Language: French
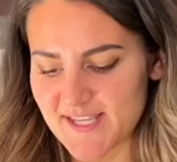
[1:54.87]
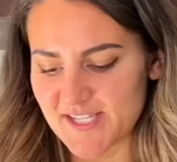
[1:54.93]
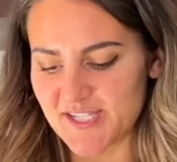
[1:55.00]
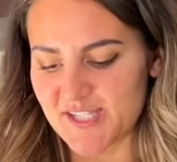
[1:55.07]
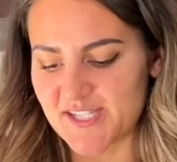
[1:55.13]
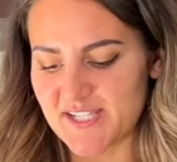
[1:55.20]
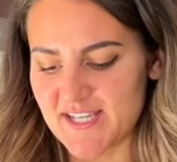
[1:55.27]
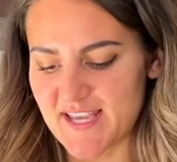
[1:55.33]

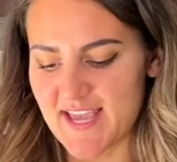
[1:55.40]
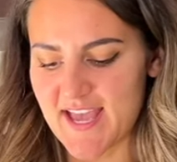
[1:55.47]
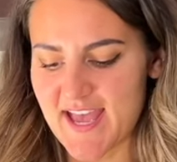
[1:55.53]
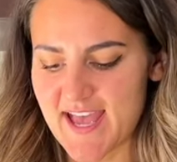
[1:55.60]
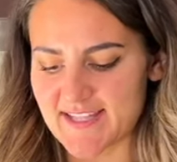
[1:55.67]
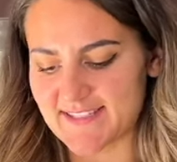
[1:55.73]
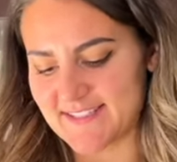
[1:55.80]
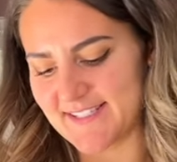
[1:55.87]
J'ai
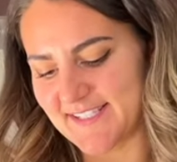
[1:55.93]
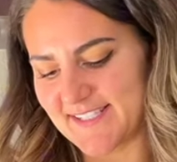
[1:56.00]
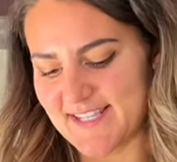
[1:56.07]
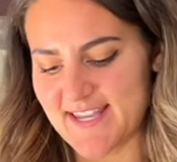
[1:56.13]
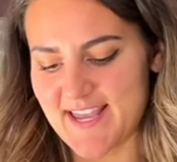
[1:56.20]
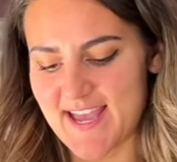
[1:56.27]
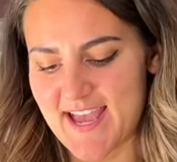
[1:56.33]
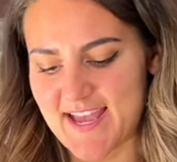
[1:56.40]
hâte, j'ai
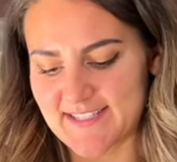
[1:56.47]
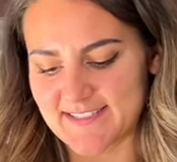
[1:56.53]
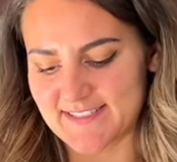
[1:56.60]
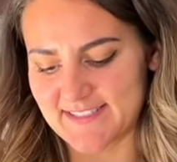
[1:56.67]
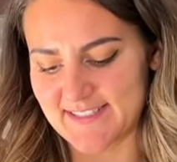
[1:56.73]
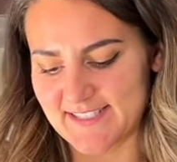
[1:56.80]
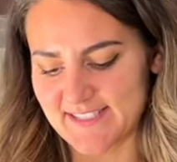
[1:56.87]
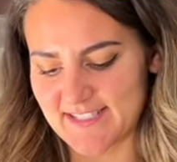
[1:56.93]
hâte,
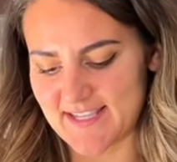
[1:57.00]
j'ai